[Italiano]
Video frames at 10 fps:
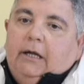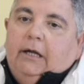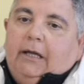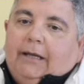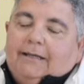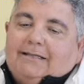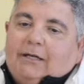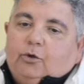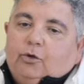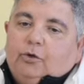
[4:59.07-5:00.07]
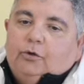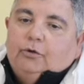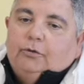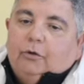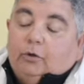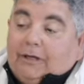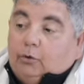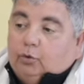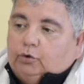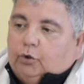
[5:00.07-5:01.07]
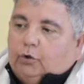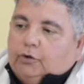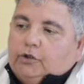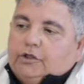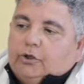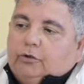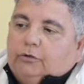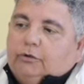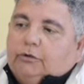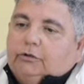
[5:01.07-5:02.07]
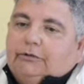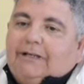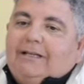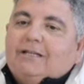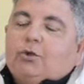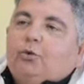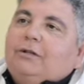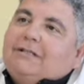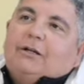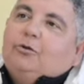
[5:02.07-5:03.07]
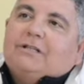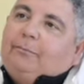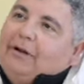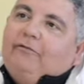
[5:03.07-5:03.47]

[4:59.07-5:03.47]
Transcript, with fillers: eh, che stanno, oltretutto ci sono degli studi, stanno sempre